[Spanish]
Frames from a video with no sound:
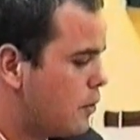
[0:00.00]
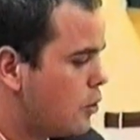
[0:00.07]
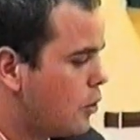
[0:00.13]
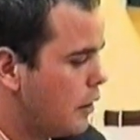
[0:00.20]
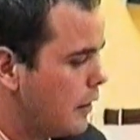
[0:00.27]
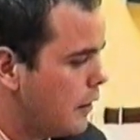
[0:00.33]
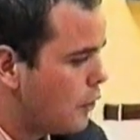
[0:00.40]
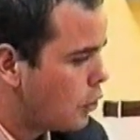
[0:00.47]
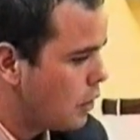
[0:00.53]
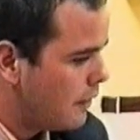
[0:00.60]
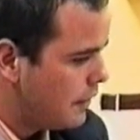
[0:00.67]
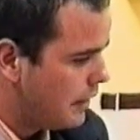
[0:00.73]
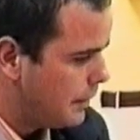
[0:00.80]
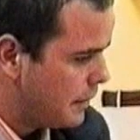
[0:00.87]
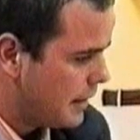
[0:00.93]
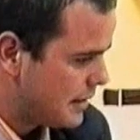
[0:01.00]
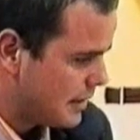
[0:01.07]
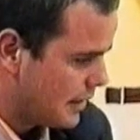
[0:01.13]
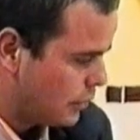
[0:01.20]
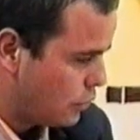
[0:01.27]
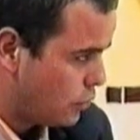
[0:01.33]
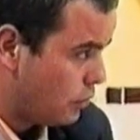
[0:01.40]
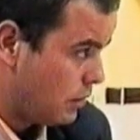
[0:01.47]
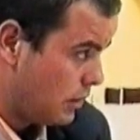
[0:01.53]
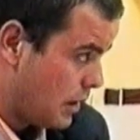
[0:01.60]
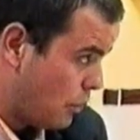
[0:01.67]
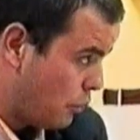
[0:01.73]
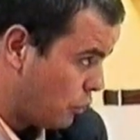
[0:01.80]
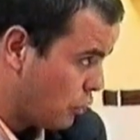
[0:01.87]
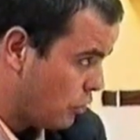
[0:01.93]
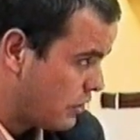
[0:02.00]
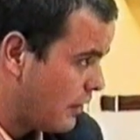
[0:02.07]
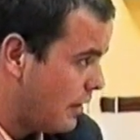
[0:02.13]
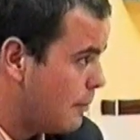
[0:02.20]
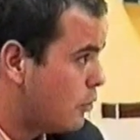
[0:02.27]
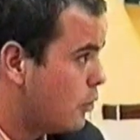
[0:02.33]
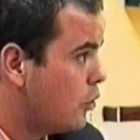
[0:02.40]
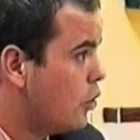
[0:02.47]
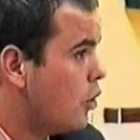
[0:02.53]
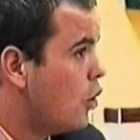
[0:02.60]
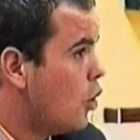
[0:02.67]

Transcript: coincidiendo con la festividad de San Antón, aún no lo sabemos,